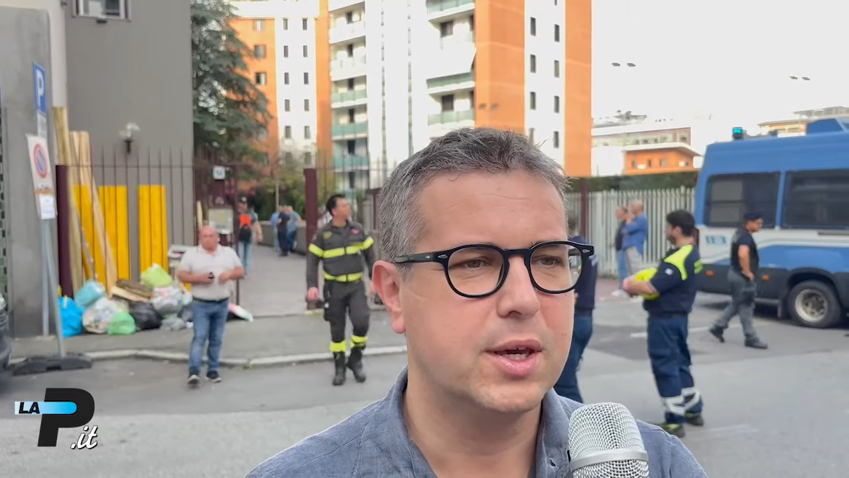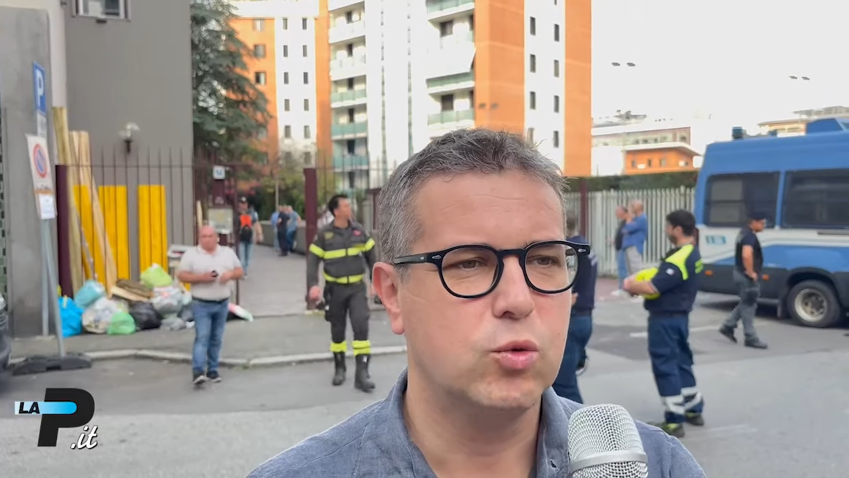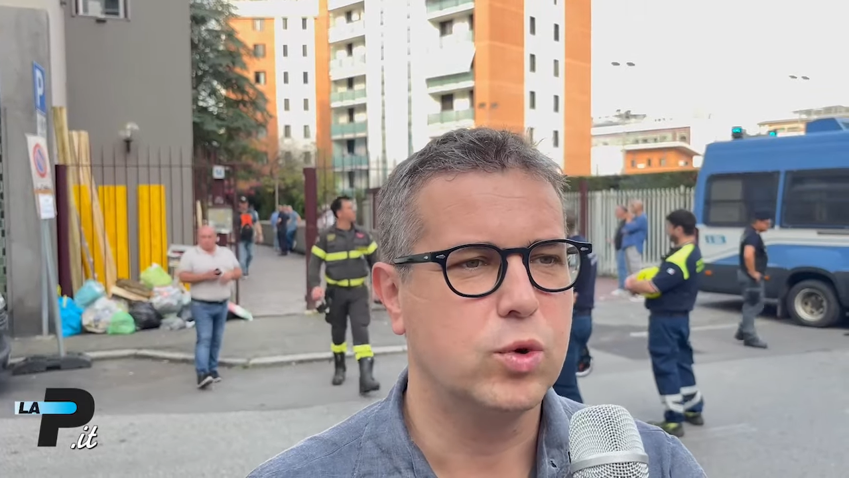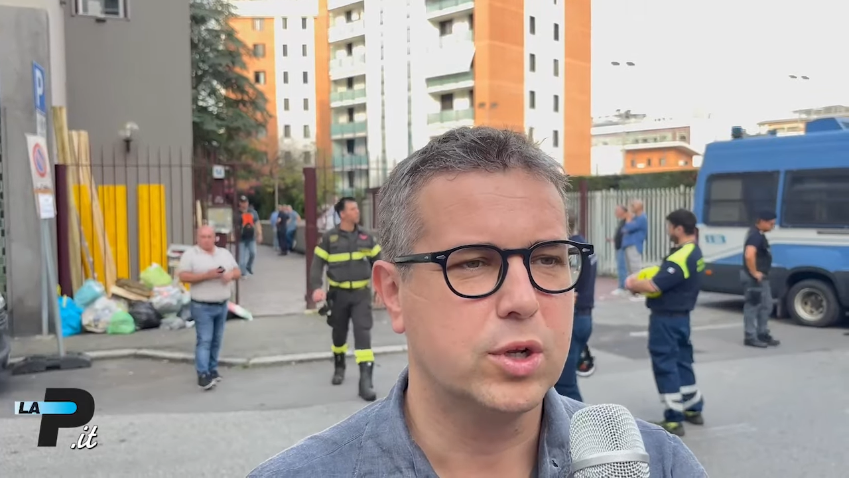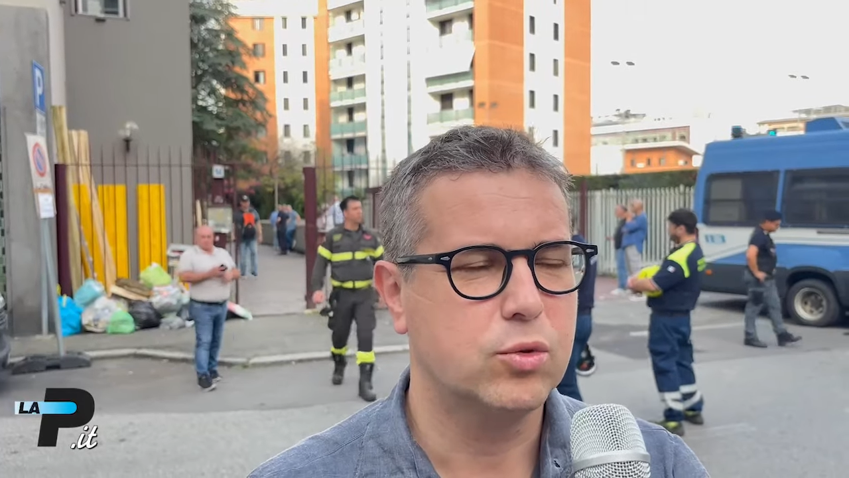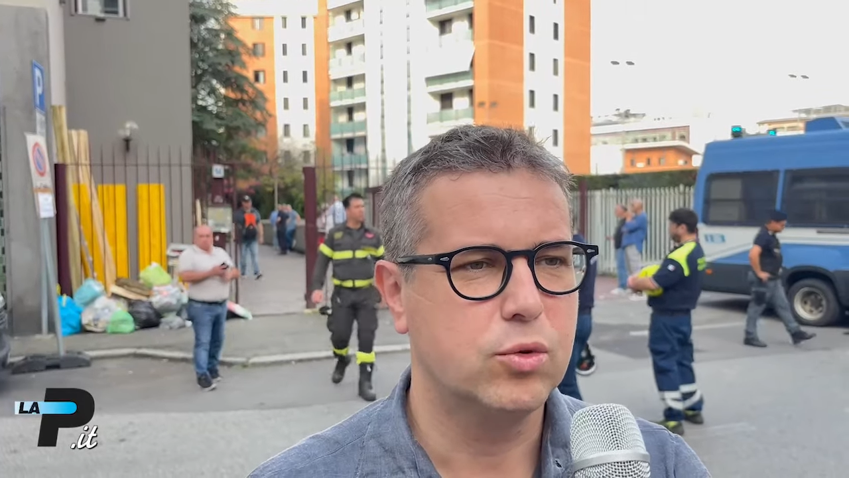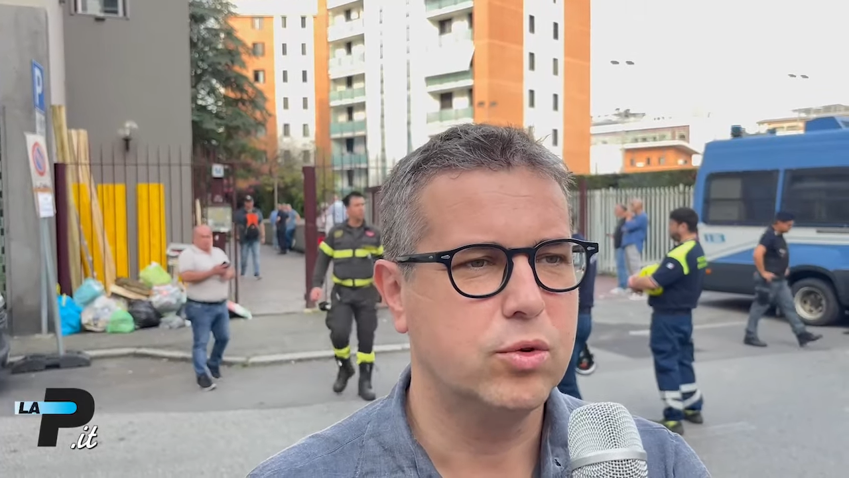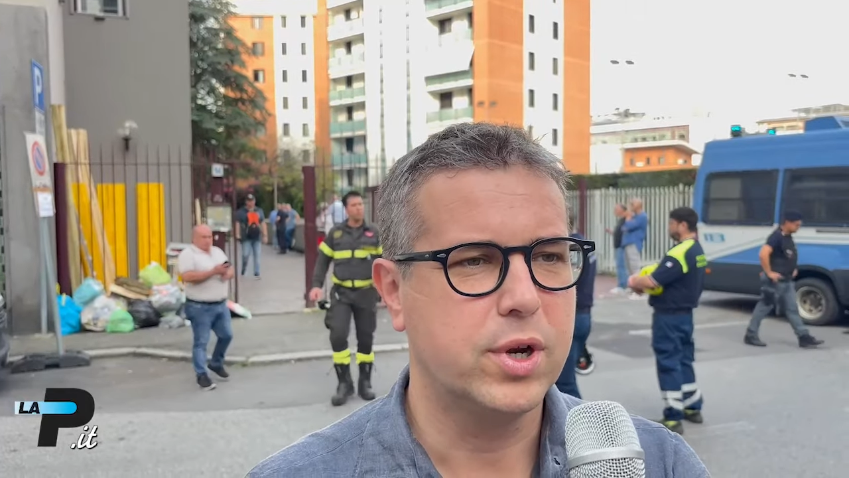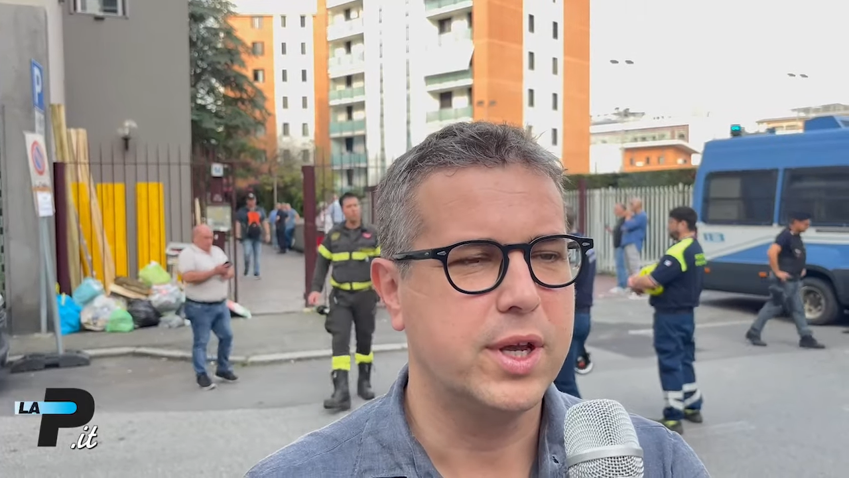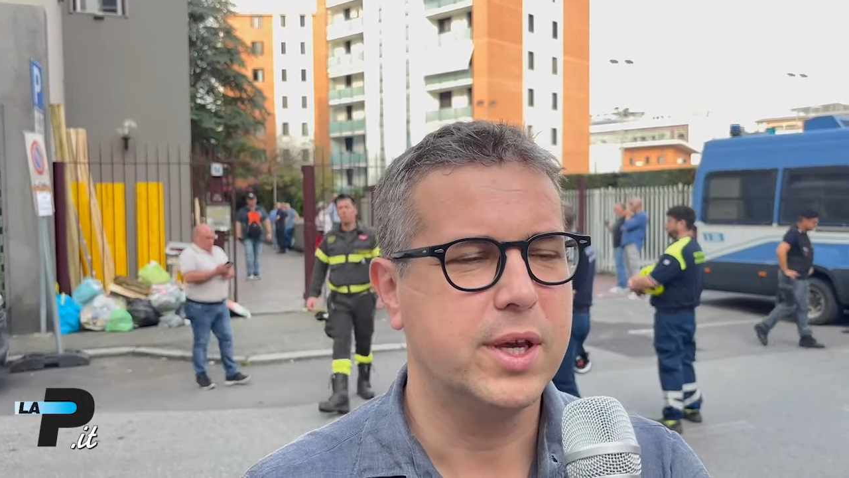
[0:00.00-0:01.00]
i
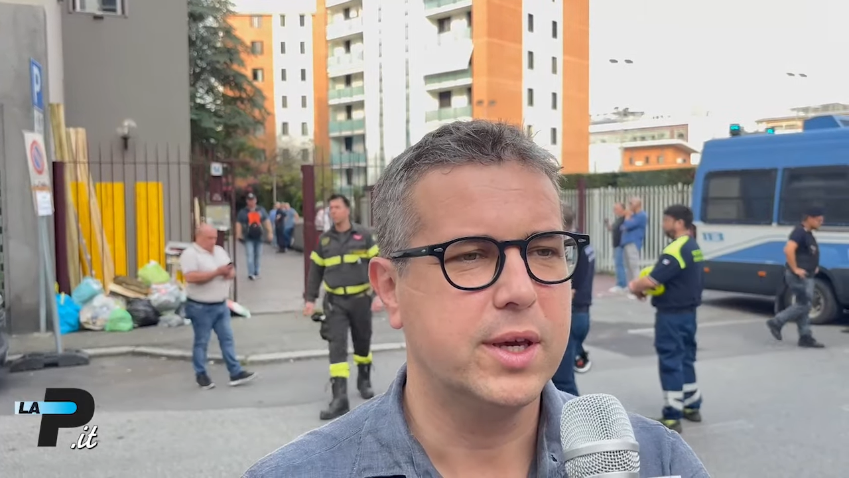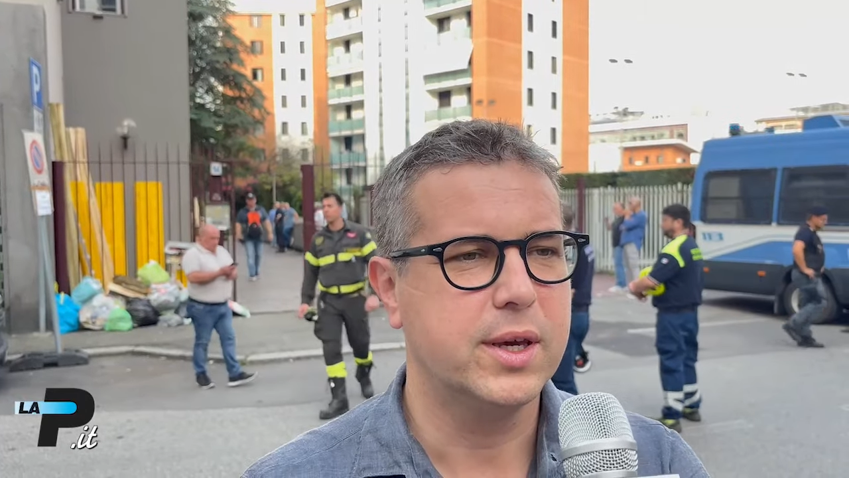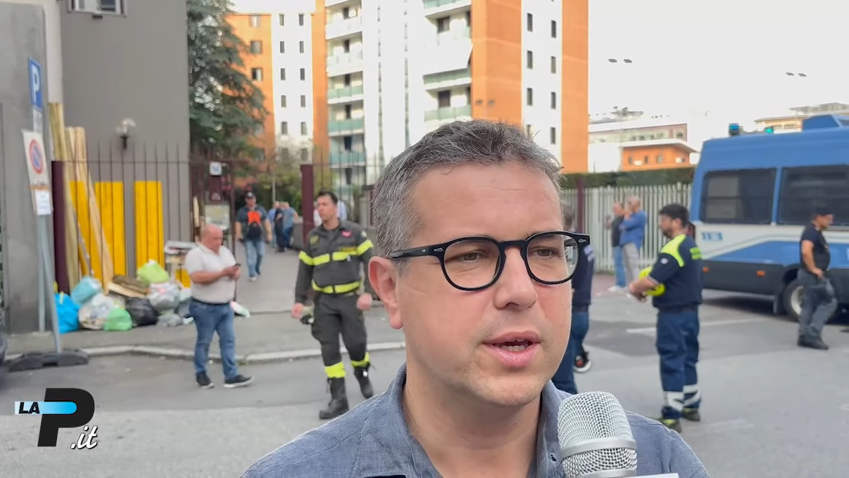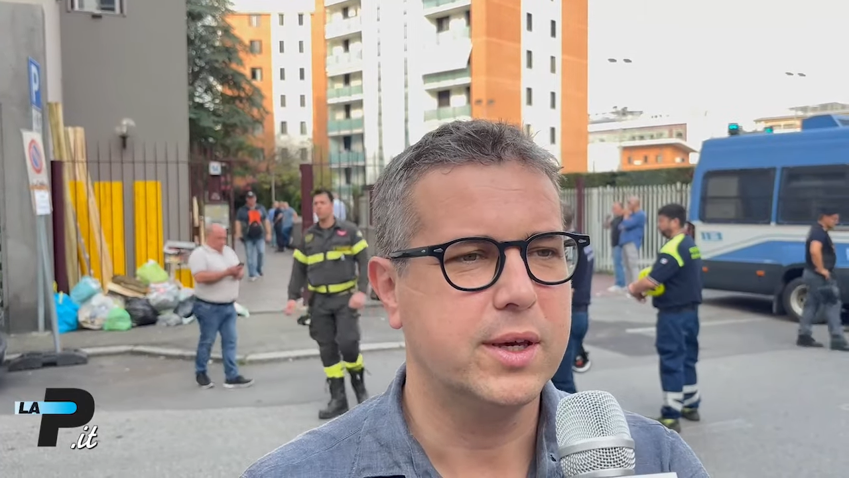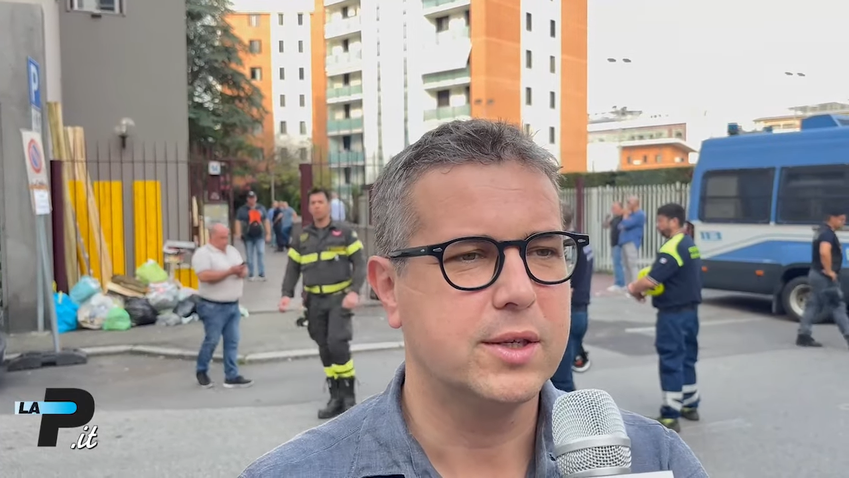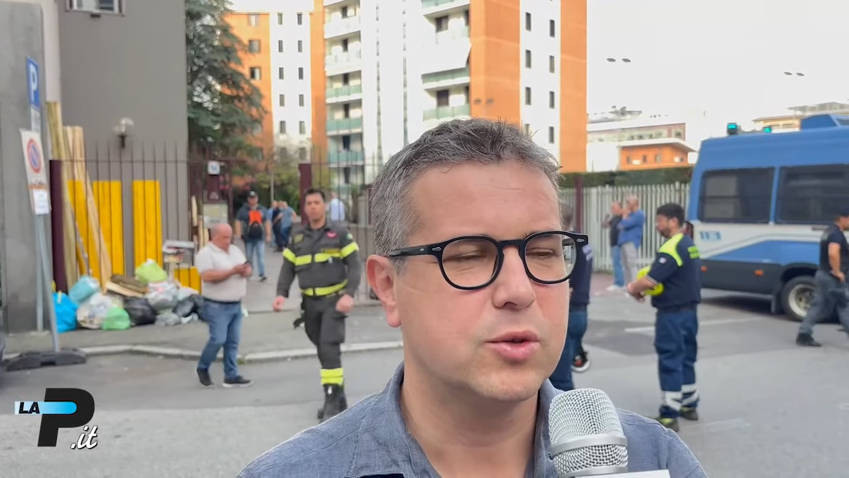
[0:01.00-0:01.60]
curatori eh,